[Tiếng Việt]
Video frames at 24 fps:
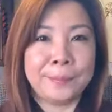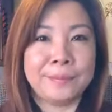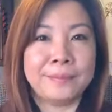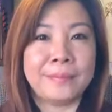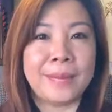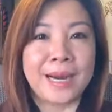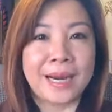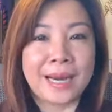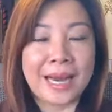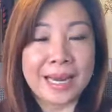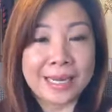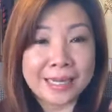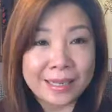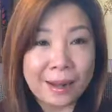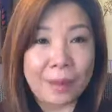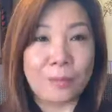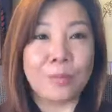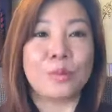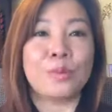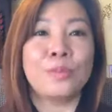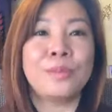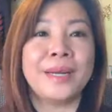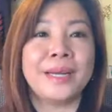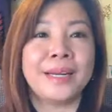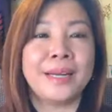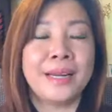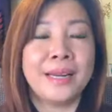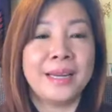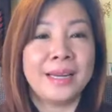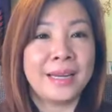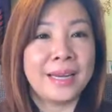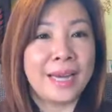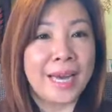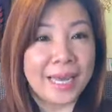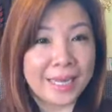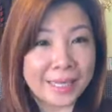bằng hành động của mình
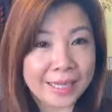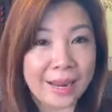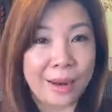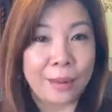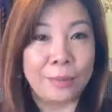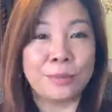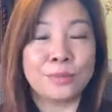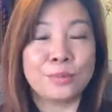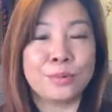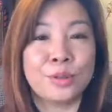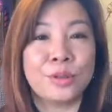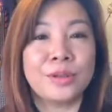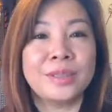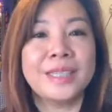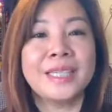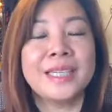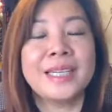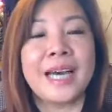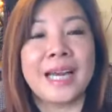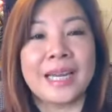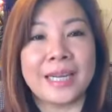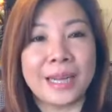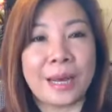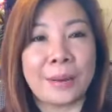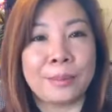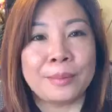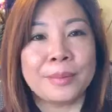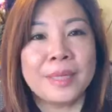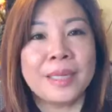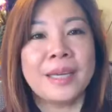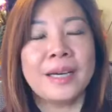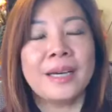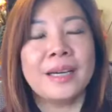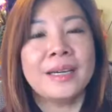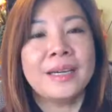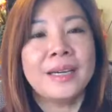hành động nói đến hành động đi
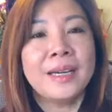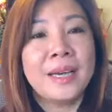ha